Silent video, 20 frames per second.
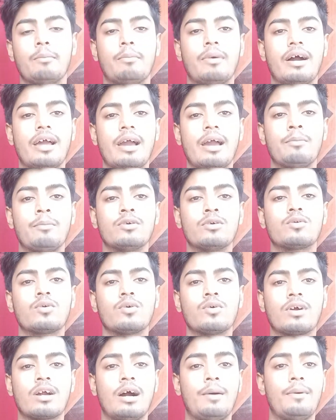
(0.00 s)
বা এমন
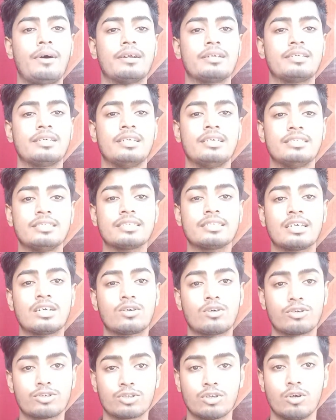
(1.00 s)
কোনো খাবার দিলেন যেখানে
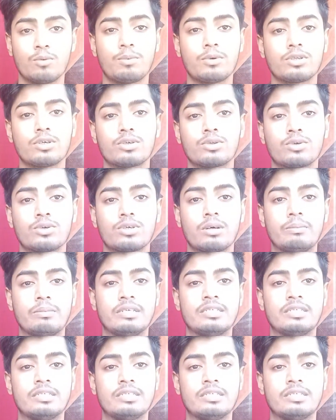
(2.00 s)
রসালো পদার্থটা